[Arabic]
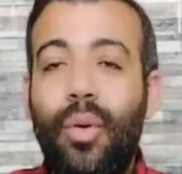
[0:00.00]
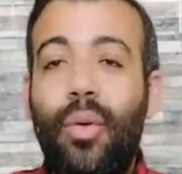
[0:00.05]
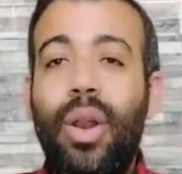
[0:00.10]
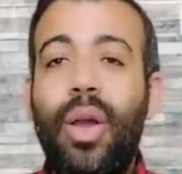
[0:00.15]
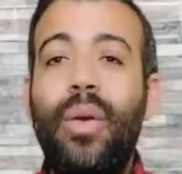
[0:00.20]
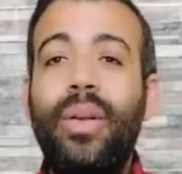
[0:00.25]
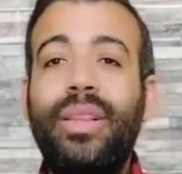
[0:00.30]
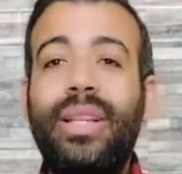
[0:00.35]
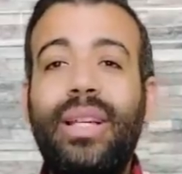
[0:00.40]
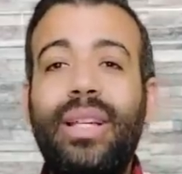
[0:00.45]

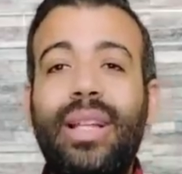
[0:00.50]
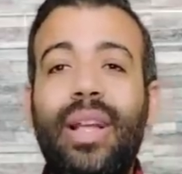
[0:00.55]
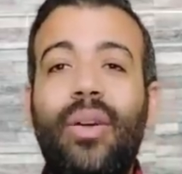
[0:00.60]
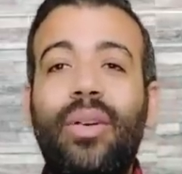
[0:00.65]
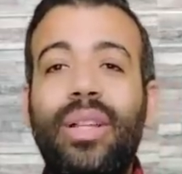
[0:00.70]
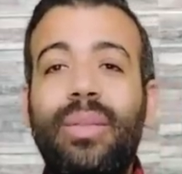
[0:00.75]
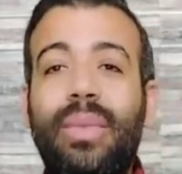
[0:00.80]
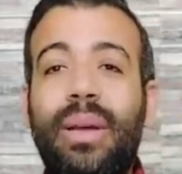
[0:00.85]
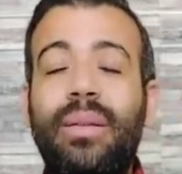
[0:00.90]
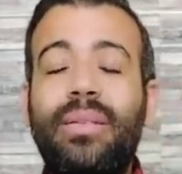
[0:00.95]
ولو انت جديد او
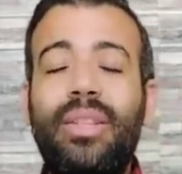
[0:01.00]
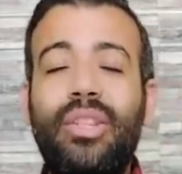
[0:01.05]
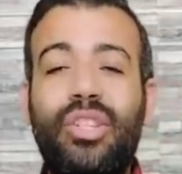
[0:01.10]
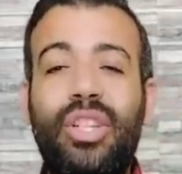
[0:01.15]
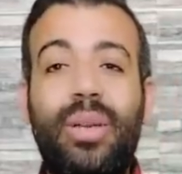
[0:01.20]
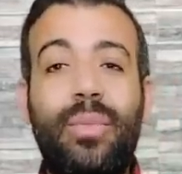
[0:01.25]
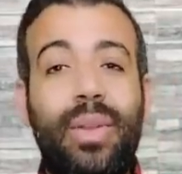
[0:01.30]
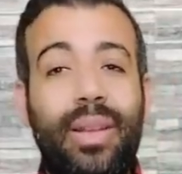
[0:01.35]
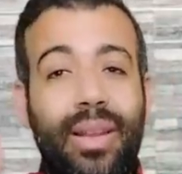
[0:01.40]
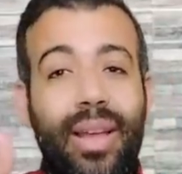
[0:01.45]
قديم معانا ما تنساش
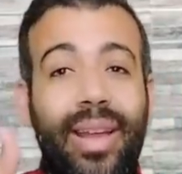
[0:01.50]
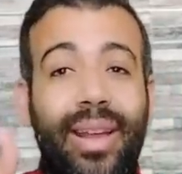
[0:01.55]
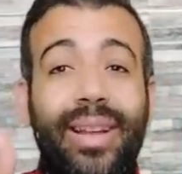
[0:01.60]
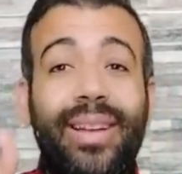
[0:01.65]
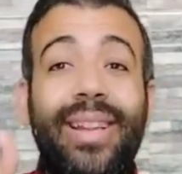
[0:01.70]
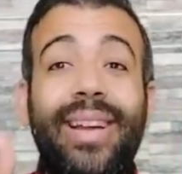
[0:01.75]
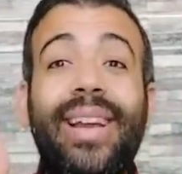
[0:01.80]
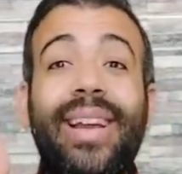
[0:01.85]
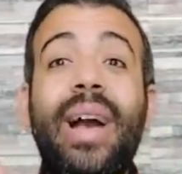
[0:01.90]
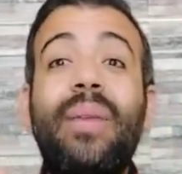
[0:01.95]
تعمل لايك
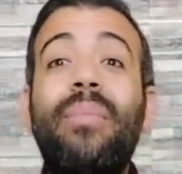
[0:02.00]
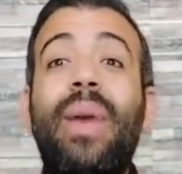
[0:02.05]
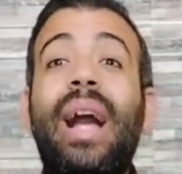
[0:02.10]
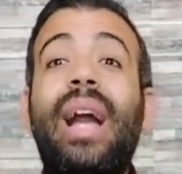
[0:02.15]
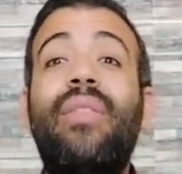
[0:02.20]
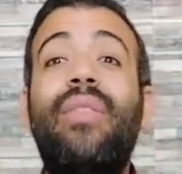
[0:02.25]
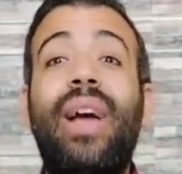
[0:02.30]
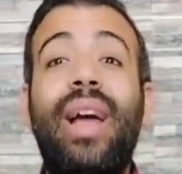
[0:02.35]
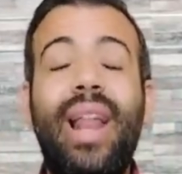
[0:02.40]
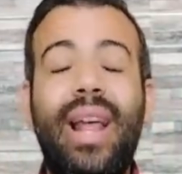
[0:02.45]
اللايك اهم
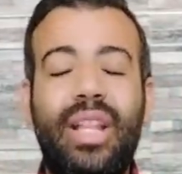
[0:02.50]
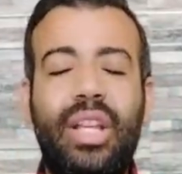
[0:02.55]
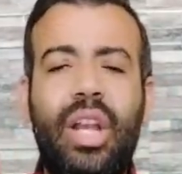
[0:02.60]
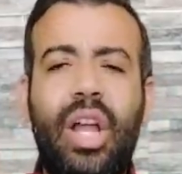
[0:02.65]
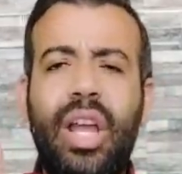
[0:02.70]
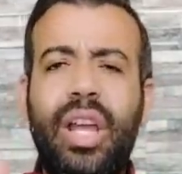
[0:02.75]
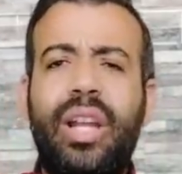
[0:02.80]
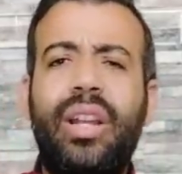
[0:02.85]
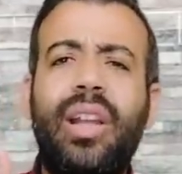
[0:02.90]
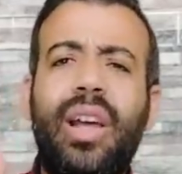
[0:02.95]
حاجه في الحلقه دي
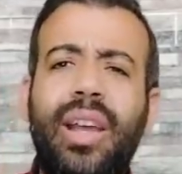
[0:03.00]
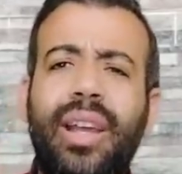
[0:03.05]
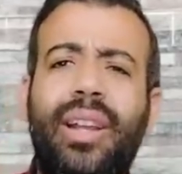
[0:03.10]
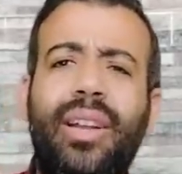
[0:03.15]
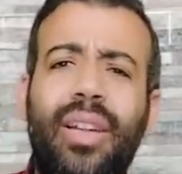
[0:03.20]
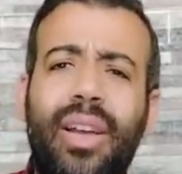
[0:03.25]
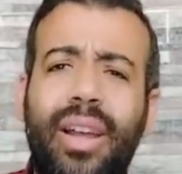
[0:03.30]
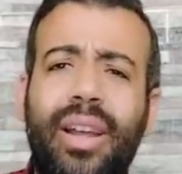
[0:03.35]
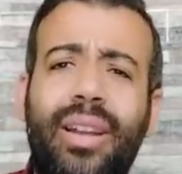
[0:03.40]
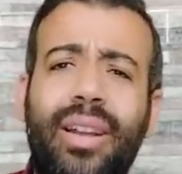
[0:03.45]
لايك
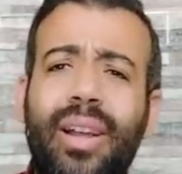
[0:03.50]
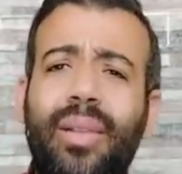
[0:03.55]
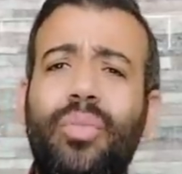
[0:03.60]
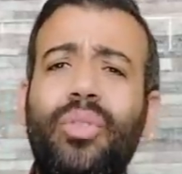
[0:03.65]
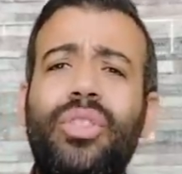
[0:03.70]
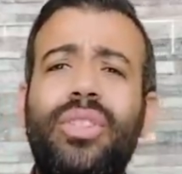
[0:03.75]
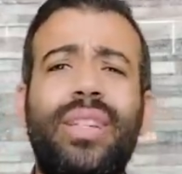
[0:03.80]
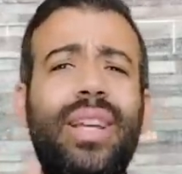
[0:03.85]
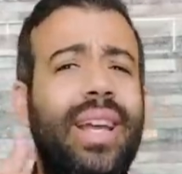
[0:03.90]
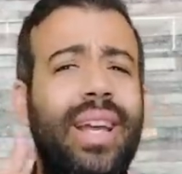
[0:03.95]
لايك لايك لايك
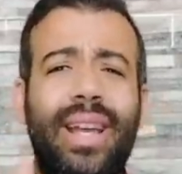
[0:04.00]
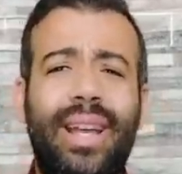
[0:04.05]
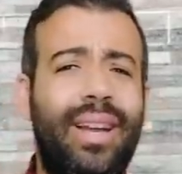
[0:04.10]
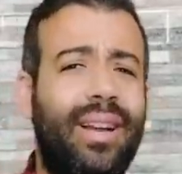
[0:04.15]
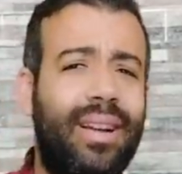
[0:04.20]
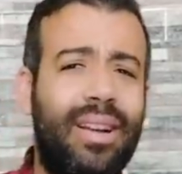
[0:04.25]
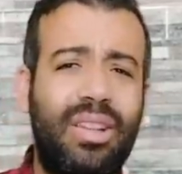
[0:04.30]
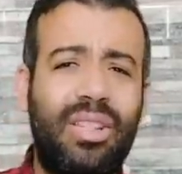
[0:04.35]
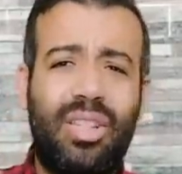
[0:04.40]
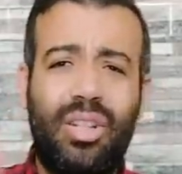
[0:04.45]
بص
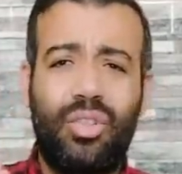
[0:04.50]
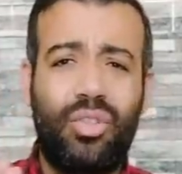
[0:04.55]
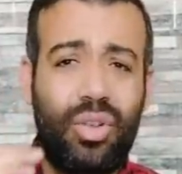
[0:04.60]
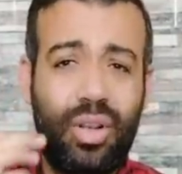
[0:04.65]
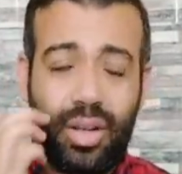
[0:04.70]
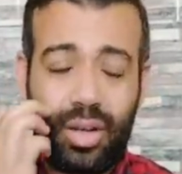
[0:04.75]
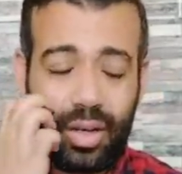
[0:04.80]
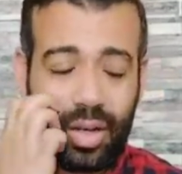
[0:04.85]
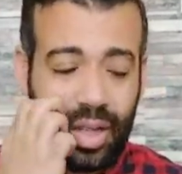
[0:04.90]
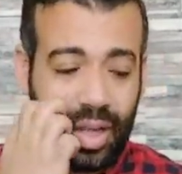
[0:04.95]
كسر
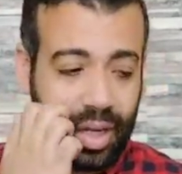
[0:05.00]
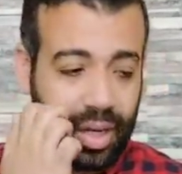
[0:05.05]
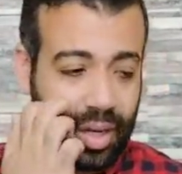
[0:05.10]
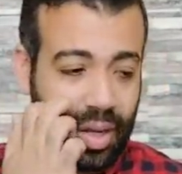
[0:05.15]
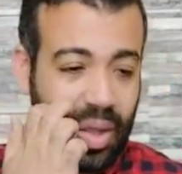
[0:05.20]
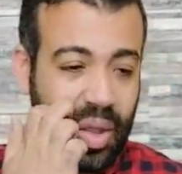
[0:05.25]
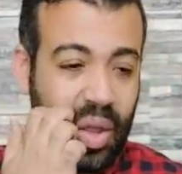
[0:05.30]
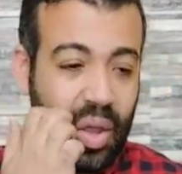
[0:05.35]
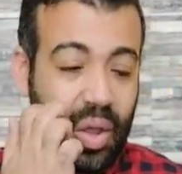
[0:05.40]
زرار اللايك